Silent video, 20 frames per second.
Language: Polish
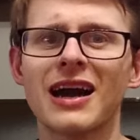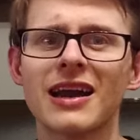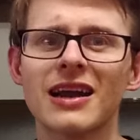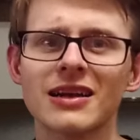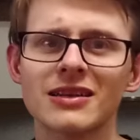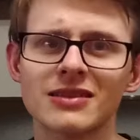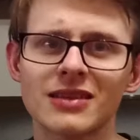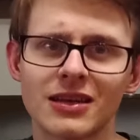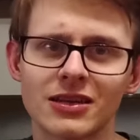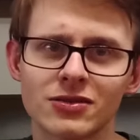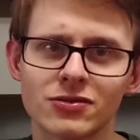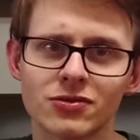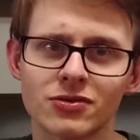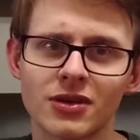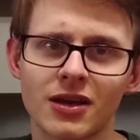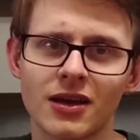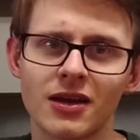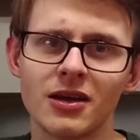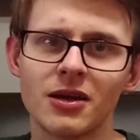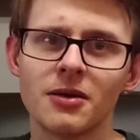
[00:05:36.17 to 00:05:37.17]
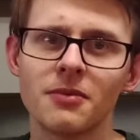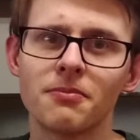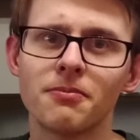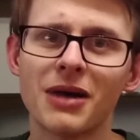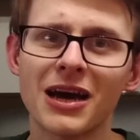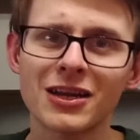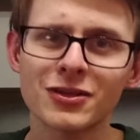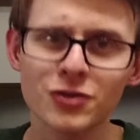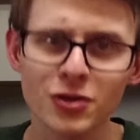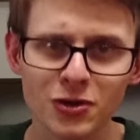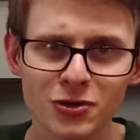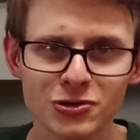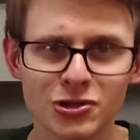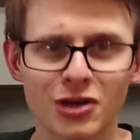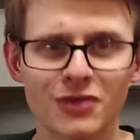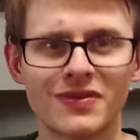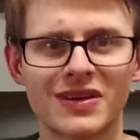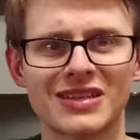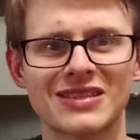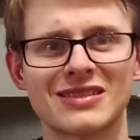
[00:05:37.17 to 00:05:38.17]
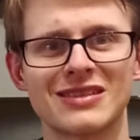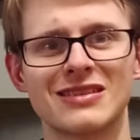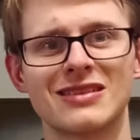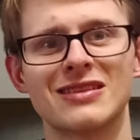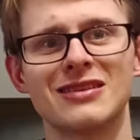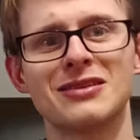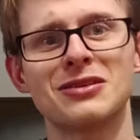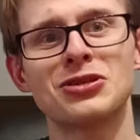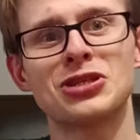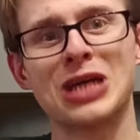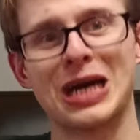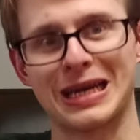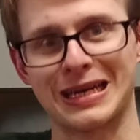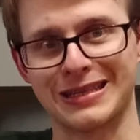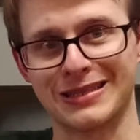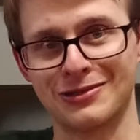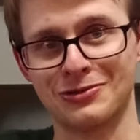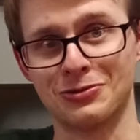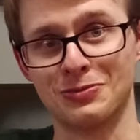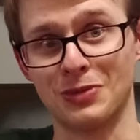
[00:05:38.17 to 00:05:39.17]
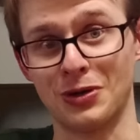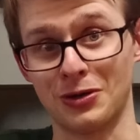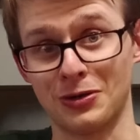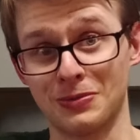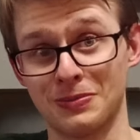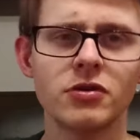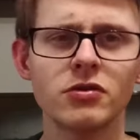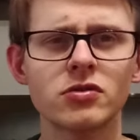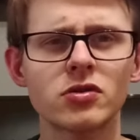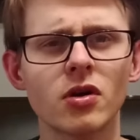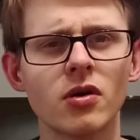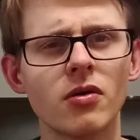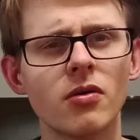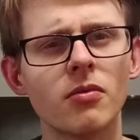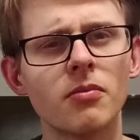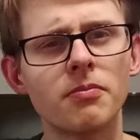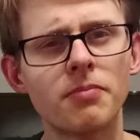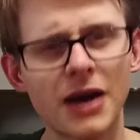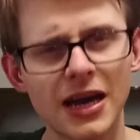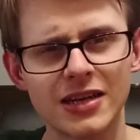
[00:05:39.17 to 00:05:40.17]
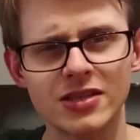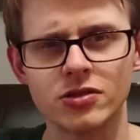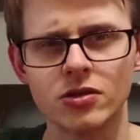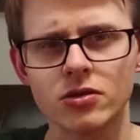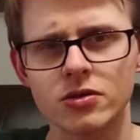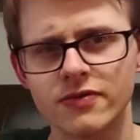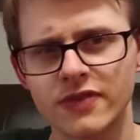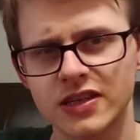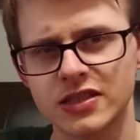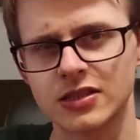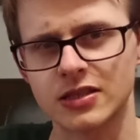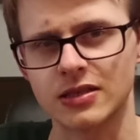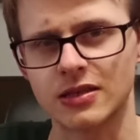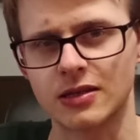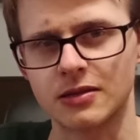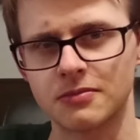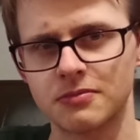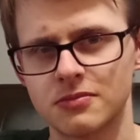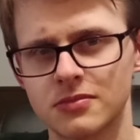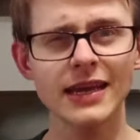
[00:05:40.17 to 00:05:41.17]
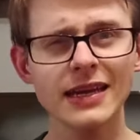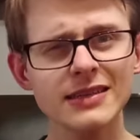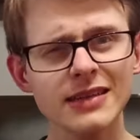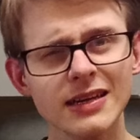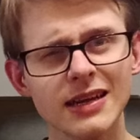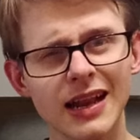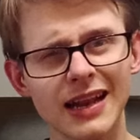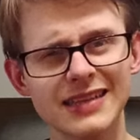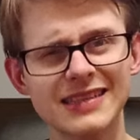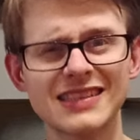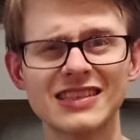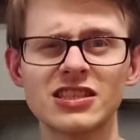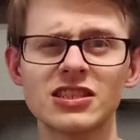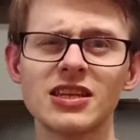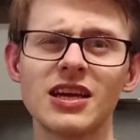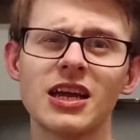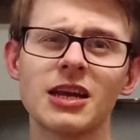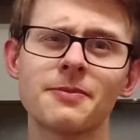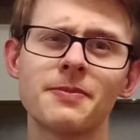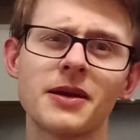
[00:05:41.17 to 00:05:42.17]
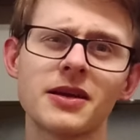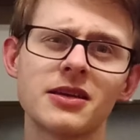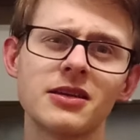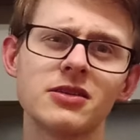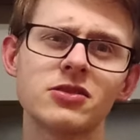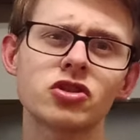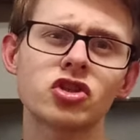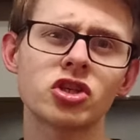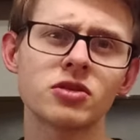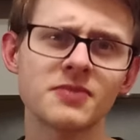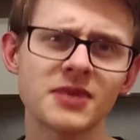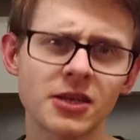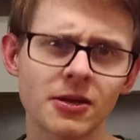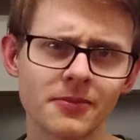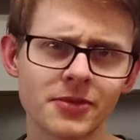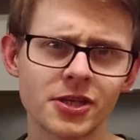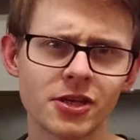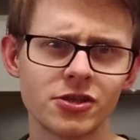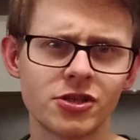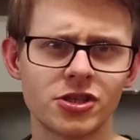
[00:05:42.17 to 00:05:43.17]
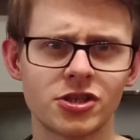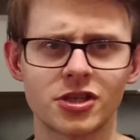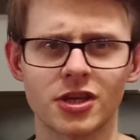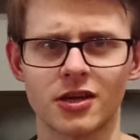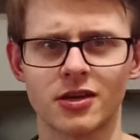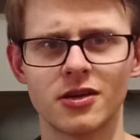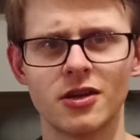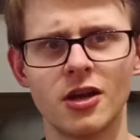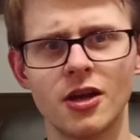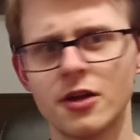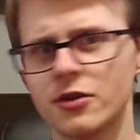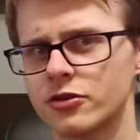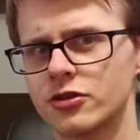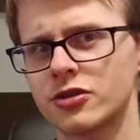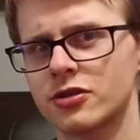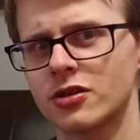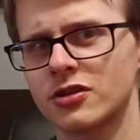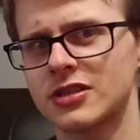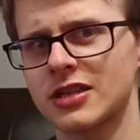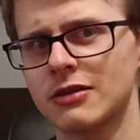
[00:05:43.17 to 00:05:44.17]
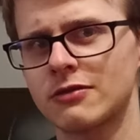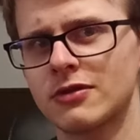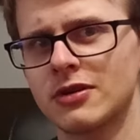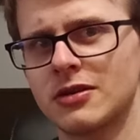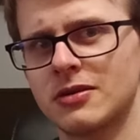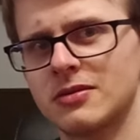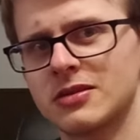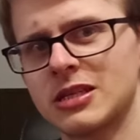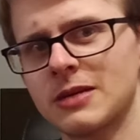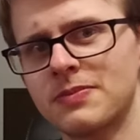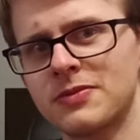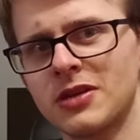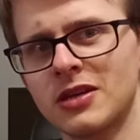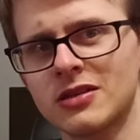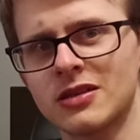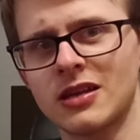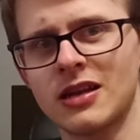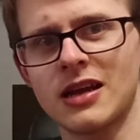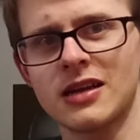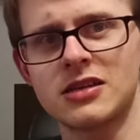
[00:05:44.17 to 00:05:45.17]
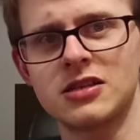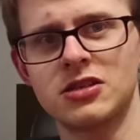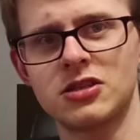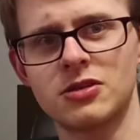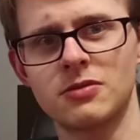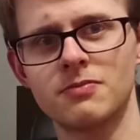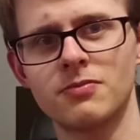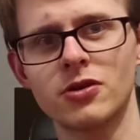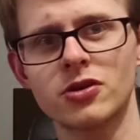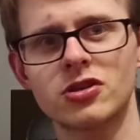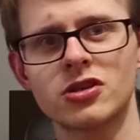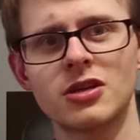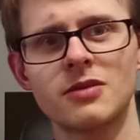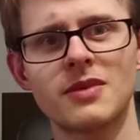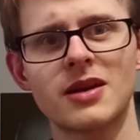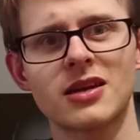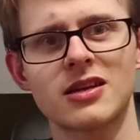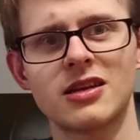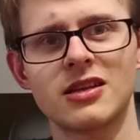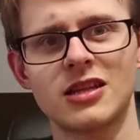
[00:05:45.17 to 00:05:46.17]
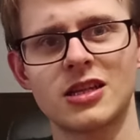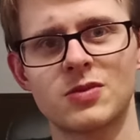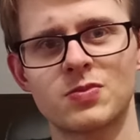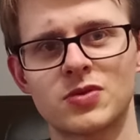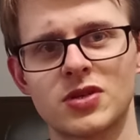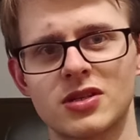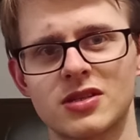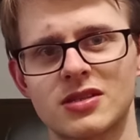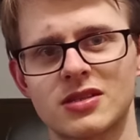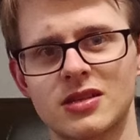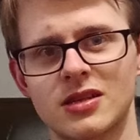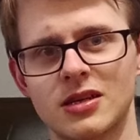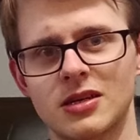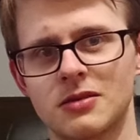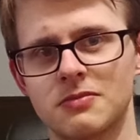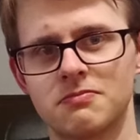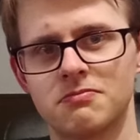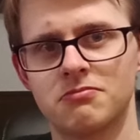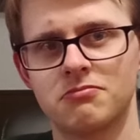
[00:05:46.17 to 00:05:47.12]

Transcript: charakteryzuje bardzo kontrowersyjny czarny humor. Były to bardzo odważne gry. A jak klasyczne RPG trzymają się dzisiaj? Czy zostały zepnięte na jakiś boczny margines przez e,